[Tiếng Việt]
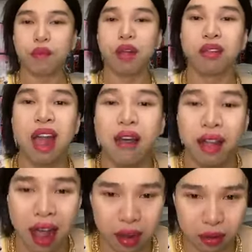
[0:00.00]
nó sao
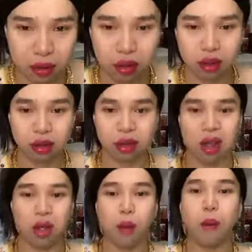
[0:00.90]
vậy
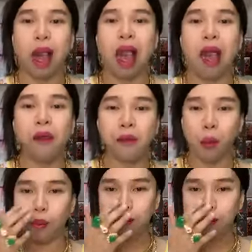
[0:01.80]
sao vậy bảo bảo